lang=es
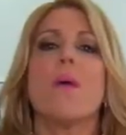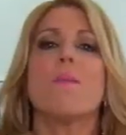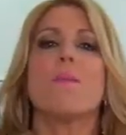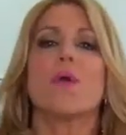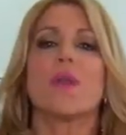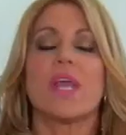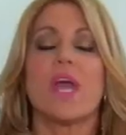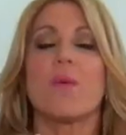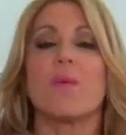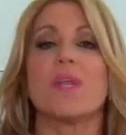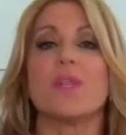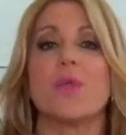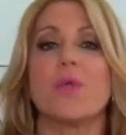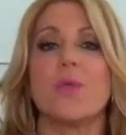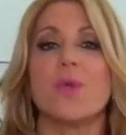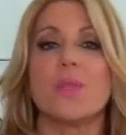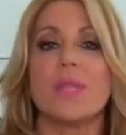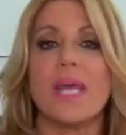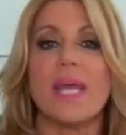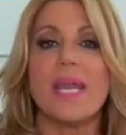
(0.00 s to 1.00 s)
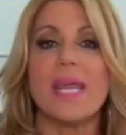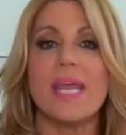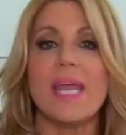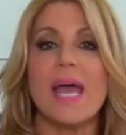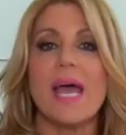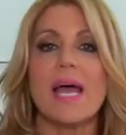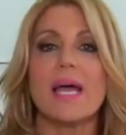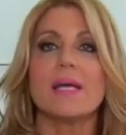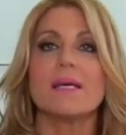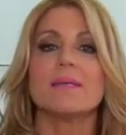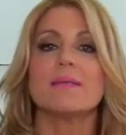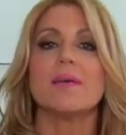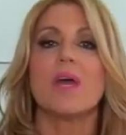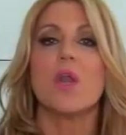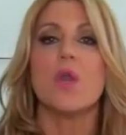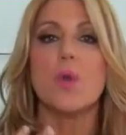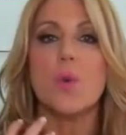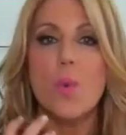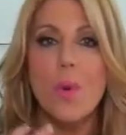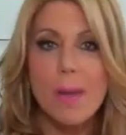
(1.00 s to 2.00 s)
Porque cuando yo tenía
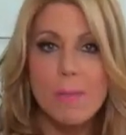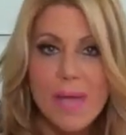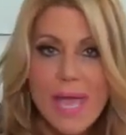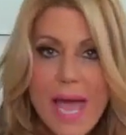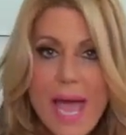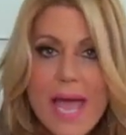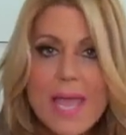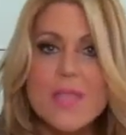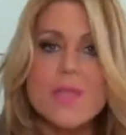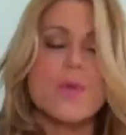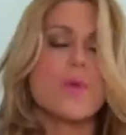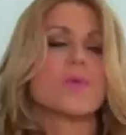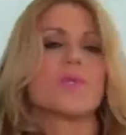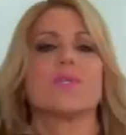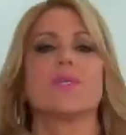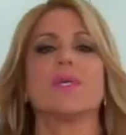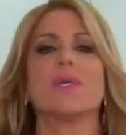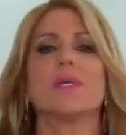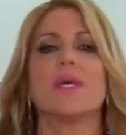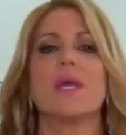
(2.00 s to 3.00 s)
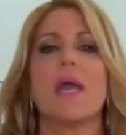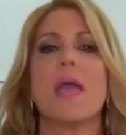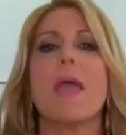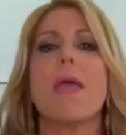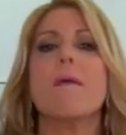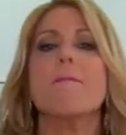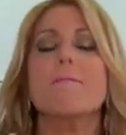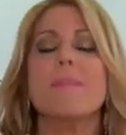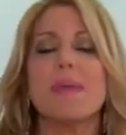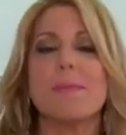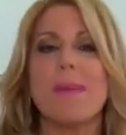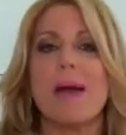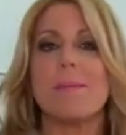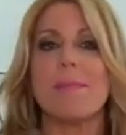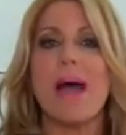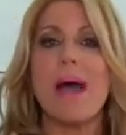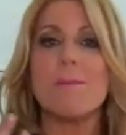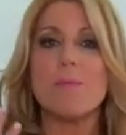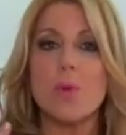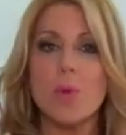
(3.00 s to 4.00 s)
nueve años, mi
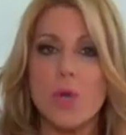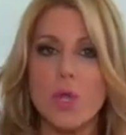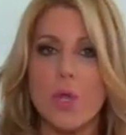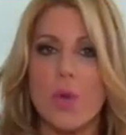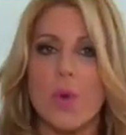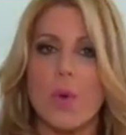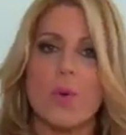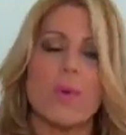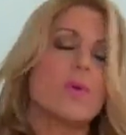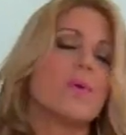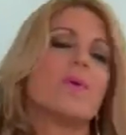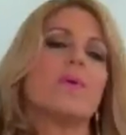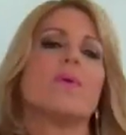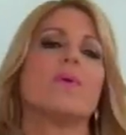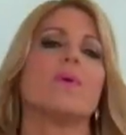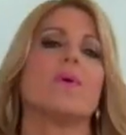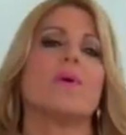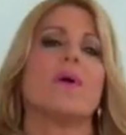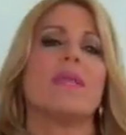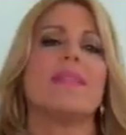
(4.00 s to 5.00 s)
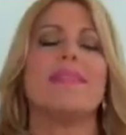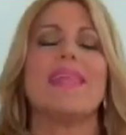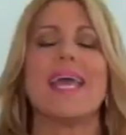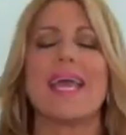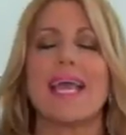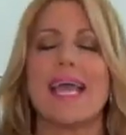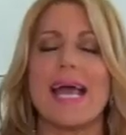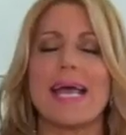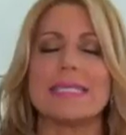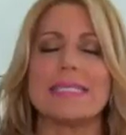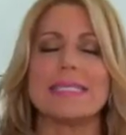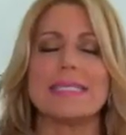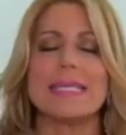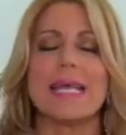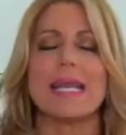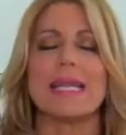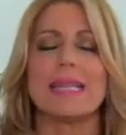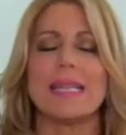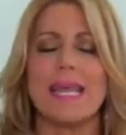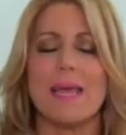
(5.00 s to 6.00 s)
mamá murió de
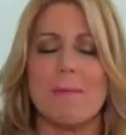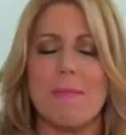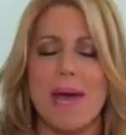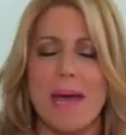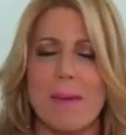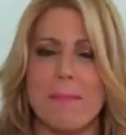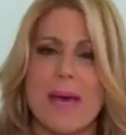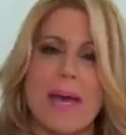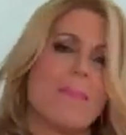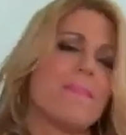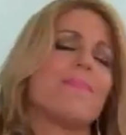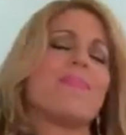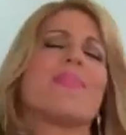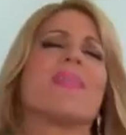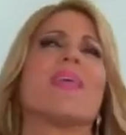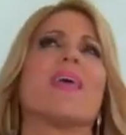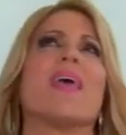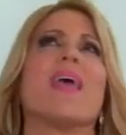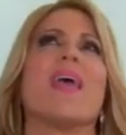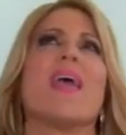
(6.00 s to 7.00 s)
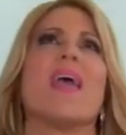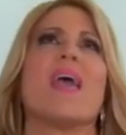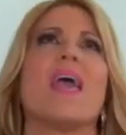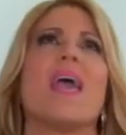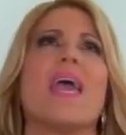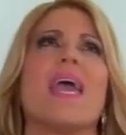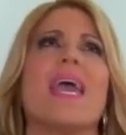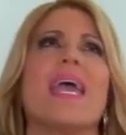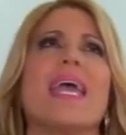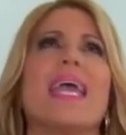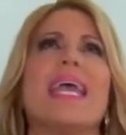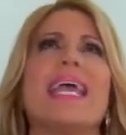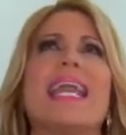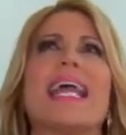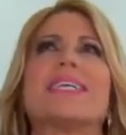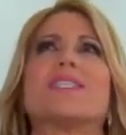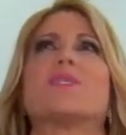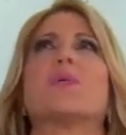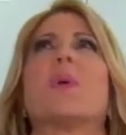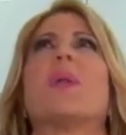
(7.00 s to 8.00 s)
cáncer de mama. Y
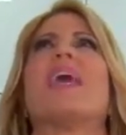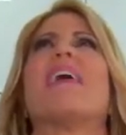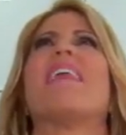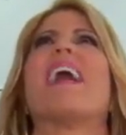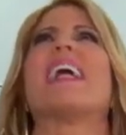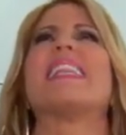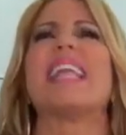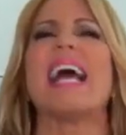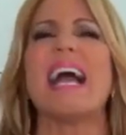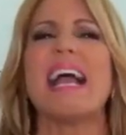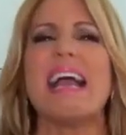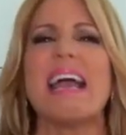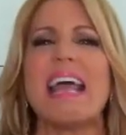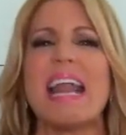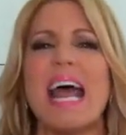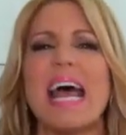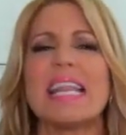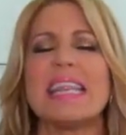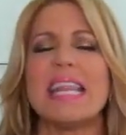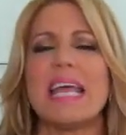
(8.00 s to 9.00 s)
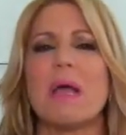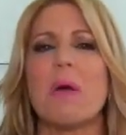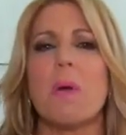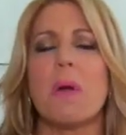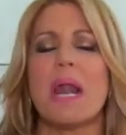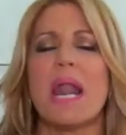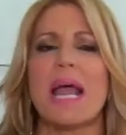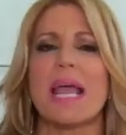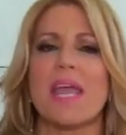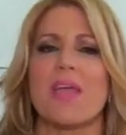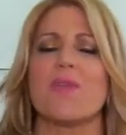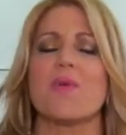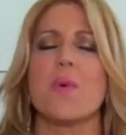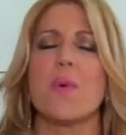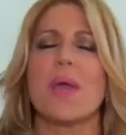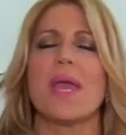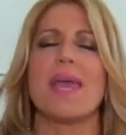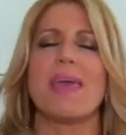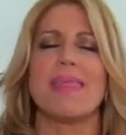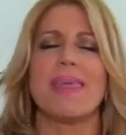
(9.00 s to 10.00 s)
la soledad tan grande con la que yo
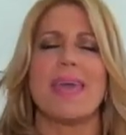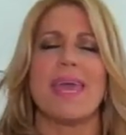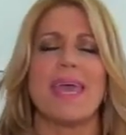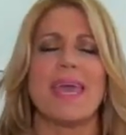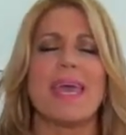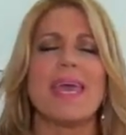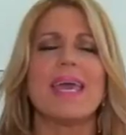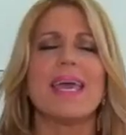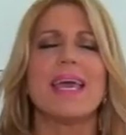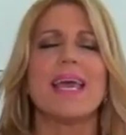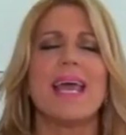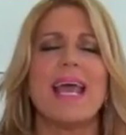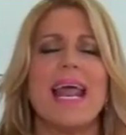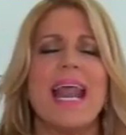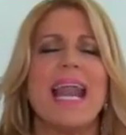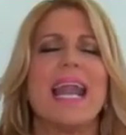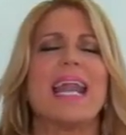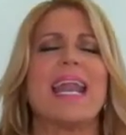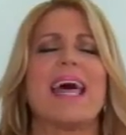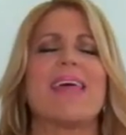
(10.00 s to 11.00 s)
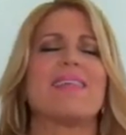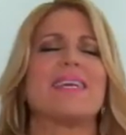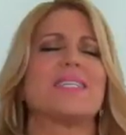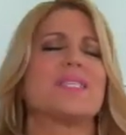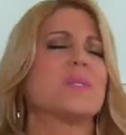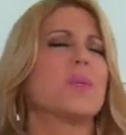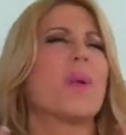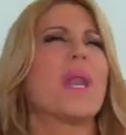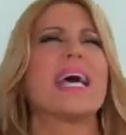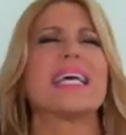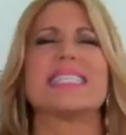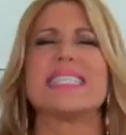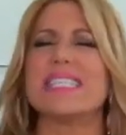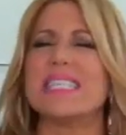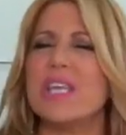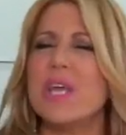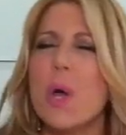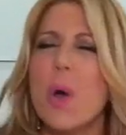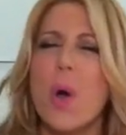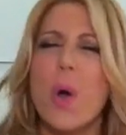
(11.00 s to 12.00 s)
quedé, la
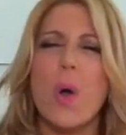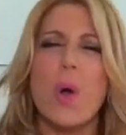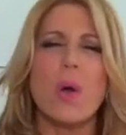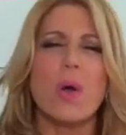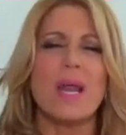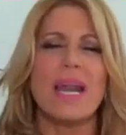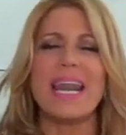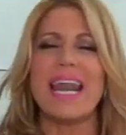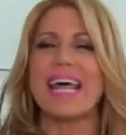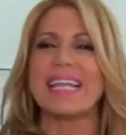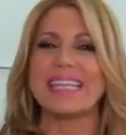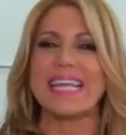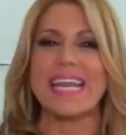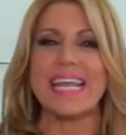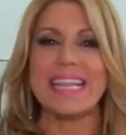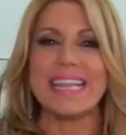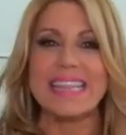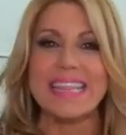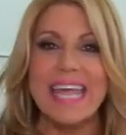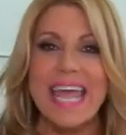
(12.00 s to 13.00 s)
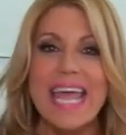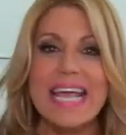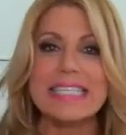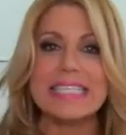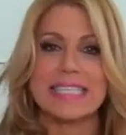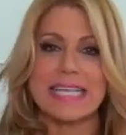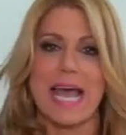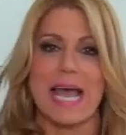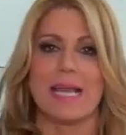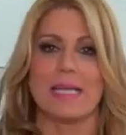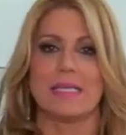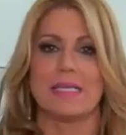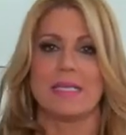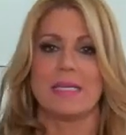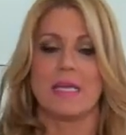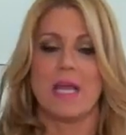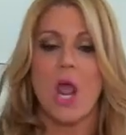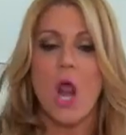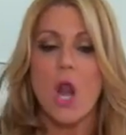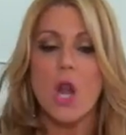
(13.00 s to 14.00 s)
desolación, la tristeza,
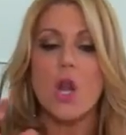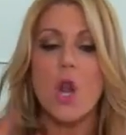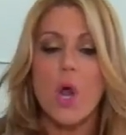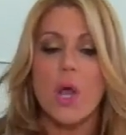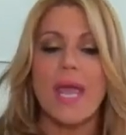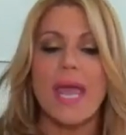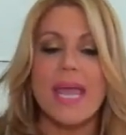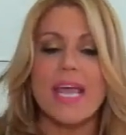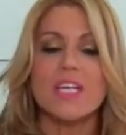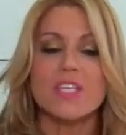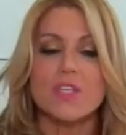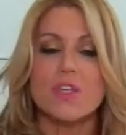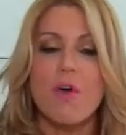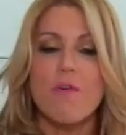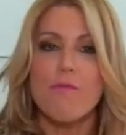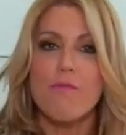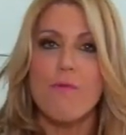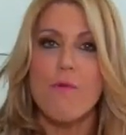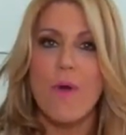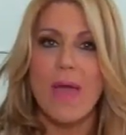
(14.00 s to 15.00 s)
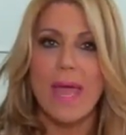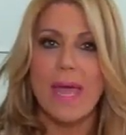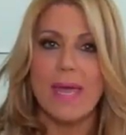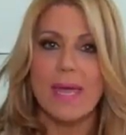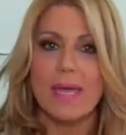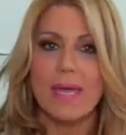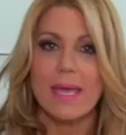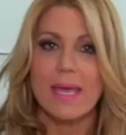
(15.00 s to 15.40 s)
lo que hizo fue